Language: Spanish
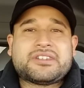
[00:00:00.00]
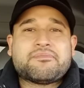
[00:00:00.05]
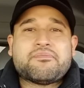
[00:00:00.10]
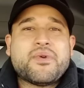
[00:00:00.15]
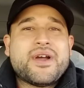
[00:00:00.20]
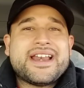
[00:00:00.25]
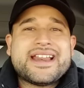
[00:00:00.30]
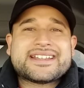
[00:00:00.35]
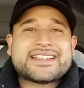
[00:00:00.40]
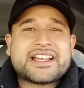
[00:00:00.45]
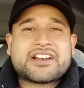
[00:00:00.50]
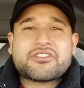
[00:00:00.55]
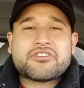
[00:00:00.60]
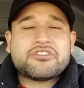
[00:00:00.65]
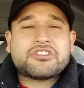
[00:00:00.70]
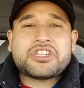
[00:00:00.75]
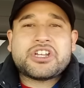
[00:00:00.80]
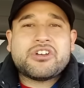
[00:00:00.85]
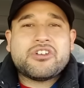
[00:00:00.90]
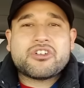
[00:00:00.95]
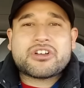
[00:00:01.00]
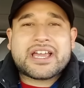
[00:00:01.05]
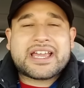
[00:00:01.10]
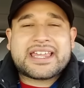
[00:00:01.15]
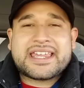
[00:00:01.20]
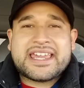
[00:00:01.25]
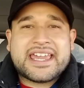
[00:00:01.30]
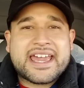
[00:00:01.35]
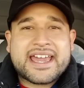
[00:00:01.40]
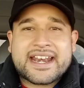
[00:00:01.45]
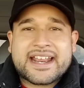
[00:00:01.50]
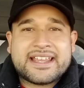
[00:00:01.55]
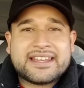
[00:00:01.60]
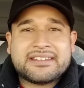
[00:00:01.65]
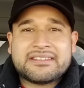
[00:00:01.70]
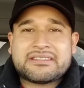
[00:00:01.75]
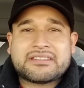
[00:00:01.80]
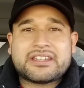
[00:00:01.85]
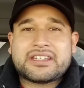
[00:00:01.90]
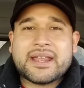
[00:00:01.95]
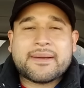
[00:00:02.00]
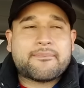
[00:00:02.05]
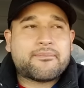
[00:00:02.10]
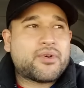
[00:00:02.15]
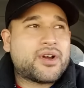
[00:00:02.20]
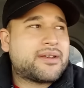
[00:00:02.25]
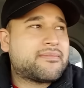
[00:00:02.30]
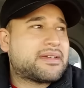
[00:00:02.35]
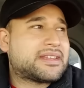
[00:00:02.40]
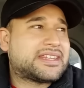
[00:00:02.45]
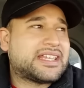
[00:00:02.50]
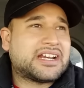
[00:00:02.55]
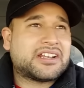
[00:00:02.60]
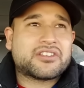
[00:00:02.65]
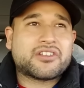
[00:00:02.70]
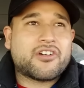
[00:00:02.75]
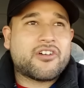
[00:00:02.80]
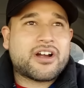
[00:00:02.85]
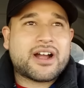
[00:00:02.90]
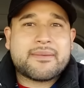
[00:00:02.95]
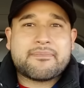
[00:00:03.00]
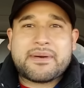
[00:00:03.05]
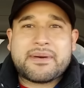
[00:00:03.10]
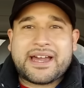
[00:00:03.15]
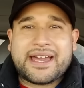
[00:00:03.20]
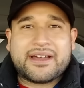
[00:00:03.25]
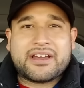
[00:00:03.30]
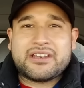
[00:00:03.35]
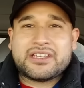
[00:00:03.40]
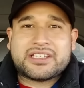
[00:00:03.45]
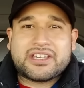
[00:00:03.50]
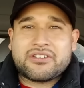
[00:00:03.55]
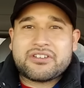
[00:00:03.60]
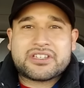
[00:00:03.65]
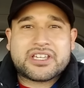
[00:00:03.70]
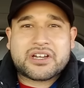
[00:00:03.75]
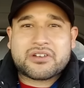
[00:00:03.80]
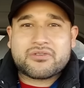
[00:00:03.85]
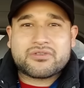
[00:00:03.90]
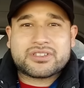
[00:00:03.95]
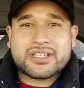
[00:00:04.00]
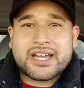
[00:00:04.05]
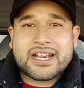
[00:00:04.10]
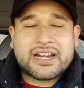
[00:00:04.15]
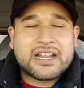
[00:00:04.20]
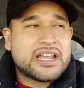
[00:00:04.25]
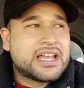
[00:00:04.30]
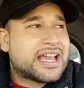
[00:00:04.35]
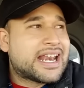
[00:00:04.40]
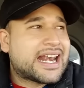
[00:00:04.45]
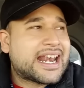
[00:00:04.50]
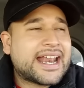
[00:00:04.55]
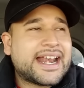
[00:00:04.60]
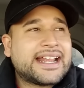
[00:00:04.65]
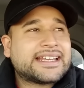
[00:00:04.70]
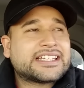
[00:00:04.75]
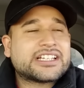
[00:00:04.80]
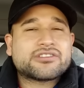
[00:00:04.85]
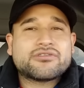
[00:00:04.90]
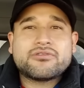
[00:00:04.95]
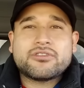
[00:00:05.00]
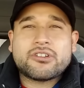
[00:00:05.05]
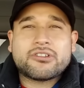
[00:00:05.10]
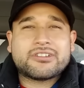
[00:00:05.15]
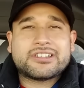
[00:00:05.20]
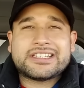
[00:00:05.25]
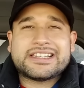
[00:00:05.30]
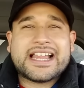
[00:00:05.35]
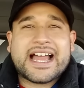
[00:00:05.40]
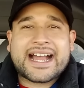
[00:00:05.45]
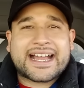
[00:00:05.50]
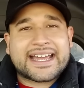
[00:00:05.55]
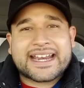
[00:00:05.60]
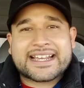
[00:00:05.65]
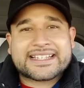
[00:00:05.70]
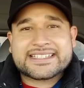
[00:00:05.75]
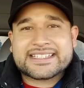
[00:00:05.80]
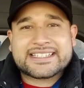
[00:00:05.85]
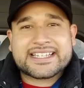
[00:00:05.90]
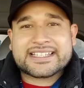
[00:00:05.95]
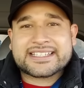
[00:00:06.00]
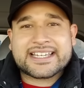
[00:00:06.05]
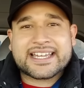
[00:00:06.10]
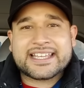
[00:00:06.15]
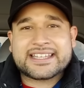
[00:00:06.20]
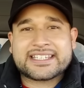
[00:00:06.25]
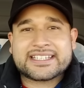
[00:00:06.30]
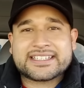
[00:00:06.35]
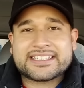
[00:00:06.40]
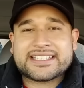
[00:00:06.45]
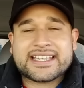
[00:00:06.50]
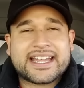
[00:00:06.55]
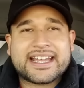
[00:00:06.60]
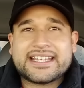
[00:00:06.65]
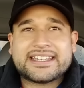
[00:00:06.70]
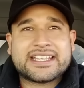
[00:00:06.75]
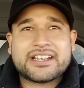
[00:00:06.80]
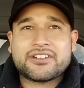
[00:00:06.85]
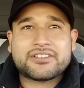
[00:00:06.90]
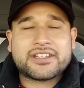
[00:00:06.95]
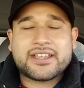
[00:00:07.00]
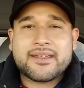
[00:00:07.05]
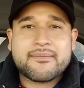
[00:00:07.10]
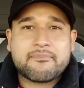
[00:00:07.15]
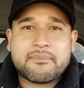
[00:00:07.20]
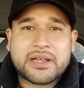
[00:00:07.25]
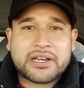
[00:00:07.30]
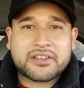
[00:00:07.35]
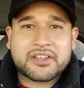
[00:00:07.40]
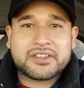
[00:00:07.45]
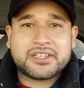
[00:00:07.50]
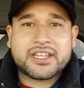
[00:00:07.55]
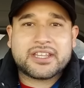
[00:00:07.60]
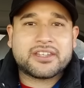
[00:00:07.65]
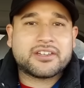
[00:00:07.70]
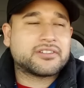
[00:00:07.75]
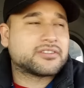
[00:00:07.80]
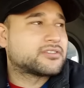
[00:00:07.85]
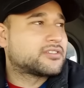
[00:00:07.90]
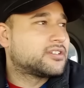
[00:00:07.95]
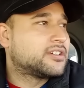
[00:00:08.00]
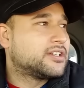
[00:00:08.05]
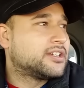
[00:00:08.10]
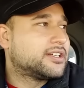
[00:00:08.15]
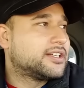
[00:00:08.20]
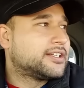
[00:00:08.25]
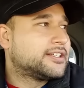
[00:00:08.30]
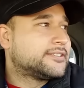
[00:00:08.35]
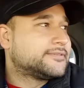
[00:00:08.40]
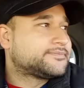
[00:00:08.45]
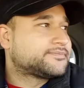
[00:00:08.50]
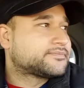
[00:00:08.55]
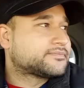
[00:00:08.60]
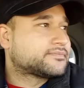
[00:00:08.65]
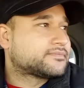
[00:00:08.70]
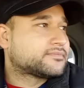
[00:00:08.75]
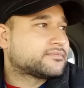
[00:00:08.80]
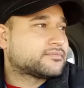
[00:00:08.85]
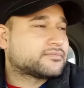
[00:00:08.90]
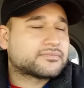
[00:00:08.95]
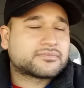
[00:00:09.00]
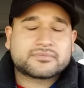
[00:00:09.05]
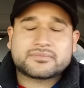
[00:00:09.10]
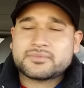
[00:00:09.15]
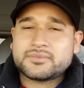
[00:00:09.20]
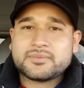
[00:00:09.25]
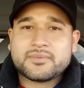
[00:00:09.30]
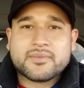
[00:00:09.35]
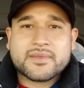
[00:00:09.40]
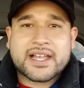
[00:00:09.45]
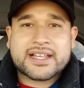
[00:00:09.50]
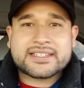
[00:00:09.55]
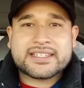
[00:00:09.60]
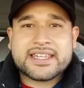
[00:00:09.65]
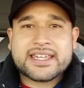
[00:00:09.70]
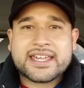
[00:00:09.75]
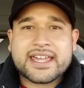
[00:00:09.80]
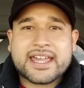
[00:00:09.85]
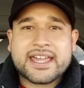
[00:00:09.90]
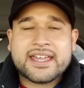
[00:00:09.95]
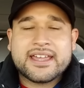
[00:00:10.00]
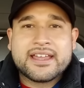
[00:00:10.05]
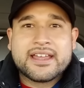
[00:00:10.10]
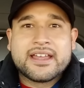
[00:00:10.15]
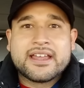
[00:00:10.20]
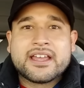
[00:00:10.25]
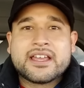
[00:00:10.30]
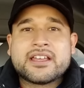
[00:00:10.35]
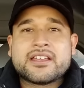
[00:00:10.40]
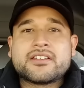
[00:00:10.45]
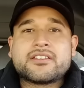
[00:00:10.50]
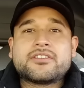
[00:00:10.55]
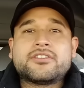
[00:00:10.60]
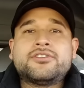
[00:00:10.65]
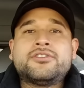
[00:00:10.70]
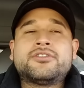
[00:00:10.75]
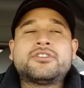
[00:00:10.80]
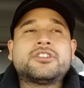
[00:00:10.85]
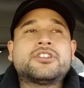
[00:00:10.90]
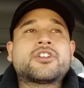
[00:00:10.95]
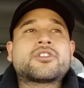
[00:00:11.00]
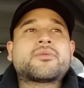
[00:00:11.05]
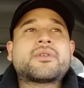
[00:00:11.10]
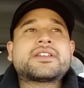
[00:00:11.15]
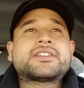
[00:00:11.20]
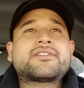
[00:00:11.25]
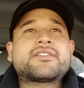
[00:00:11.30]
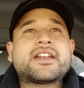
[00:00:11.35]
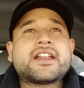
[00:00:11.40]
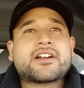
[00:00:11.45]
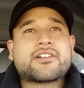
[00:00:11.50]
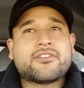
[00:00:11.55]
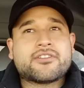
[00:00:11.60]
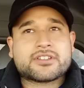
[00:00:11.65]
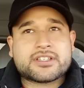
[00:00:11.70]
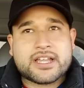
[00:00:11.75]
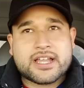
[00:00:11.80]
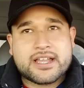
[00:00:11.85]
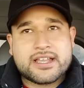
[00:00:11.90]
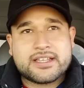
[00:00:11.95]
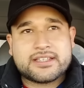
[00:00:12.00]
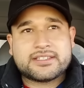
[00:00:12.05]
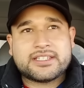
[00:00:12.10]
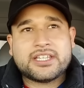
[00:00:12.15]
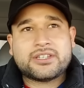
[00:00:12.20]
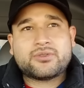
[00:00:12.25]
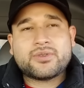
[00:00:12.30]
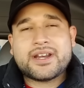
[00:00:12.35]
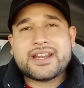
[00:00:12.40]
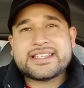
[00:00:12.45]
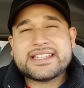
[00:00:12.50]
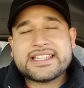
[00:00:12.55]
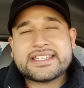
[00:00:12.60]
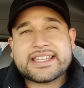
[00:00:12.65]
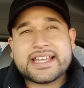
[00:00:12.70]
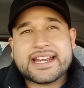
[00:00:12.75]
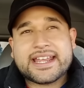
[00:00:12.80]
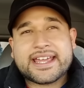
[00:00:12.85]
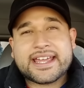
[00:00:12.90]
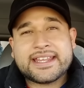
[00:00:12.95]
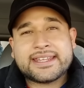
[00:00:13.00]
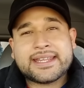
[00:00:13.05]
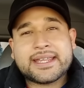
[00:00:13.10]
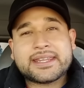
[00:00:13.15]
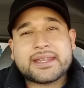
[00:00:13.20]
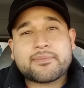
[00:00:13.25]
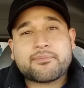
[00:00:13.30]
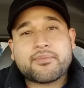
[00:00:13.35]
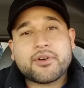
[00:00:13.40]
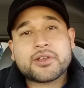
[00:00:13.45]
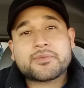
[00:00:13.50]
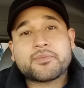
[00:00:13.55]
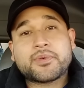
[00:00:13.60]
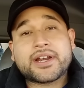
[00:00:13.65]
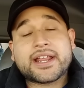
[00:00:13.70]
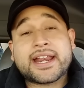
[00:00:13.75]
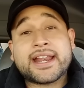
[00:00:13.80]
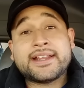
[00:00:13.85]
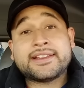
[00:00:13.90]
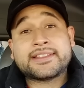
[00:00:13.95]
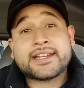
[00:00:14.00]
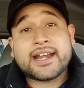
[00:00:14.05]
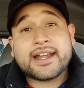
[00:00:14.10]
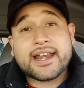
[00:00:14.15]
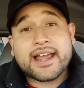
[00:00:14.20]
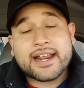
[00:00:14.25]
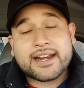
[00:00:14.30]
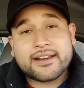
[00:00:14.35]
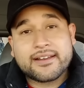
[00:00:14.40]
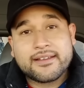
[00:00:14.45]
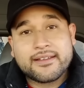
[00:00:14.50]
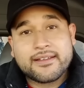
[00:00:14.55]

pueden hacer contigo lo que quieran, te pueden meter droga para que les ayudes a cruzar. La neta son unos lacras esas gentes, esa gente no tienen perdón de Dios. Así que, mm, lo voy a decir una cosa, si tú eres inteligente te puedes poner a entrenar.